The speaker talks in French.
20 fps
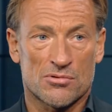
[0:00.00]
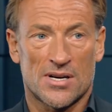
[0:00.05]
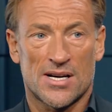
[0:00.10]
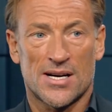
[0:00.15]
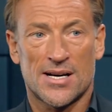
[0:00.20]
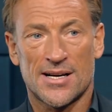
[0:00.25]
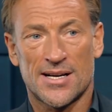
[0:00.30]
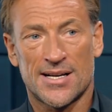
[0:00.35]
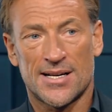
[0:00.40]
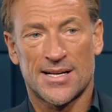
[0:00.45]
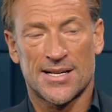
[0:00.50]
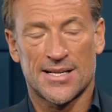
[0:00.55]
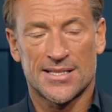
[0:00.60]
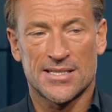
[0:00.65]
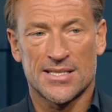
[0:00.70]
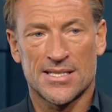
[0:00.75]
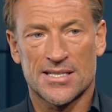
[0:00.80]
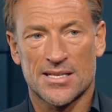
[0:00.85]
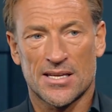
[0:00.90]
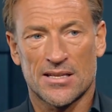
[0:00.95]
soir, à
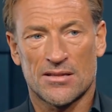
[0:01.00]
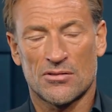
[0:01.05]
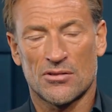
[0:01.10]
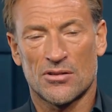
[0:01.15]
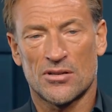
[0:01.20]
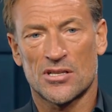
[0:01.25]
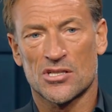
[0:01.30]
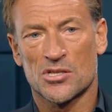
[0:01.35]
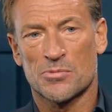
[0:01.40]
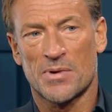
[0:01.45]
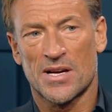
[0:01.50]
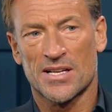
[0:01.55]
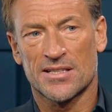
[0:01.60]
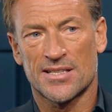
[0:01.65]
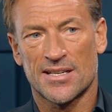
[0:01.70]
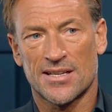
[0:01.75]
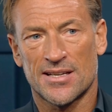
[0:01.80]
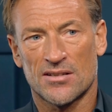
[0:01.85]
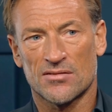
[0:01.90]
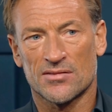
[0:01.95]
17h, je
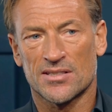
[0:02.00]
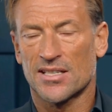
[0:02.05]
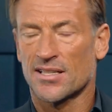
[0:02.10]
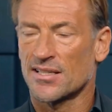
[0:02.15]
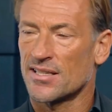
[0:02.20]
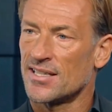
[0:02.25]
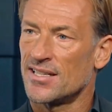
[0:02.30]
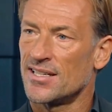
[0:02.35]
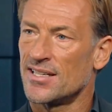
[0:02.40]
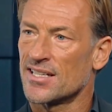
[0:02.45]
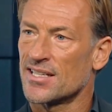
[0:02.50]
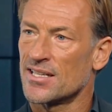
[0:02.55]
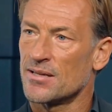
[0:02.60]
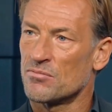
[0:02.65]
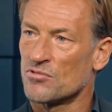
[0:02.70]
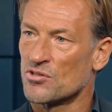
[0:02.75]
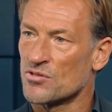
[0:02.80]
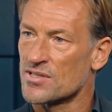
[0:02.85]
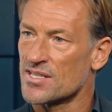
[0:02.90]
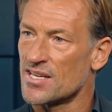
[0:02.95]
partais entraîner
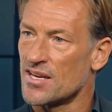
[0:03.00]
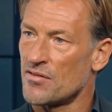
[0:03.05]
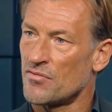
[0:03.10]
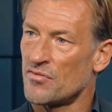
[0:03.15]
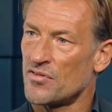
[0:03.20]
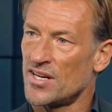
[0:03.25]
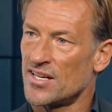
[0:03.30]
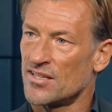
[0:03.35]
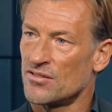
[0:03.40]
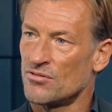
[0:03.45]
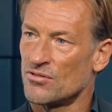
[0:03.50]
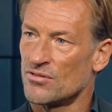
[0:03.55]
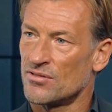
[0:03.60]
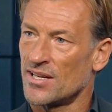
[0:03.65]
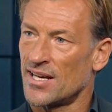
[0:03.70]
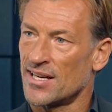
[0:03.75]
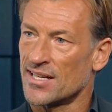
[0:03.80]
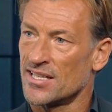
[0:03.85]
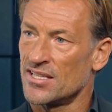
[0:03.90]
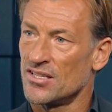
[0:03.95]
l'équipe de CFA de
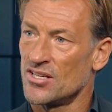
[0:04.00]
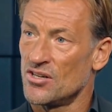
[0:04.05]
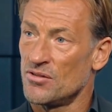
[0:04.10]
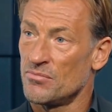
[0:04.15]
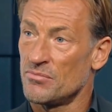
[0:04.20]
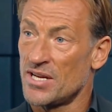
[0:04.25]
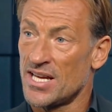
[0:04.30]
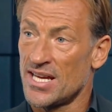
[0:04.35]
Draguignan.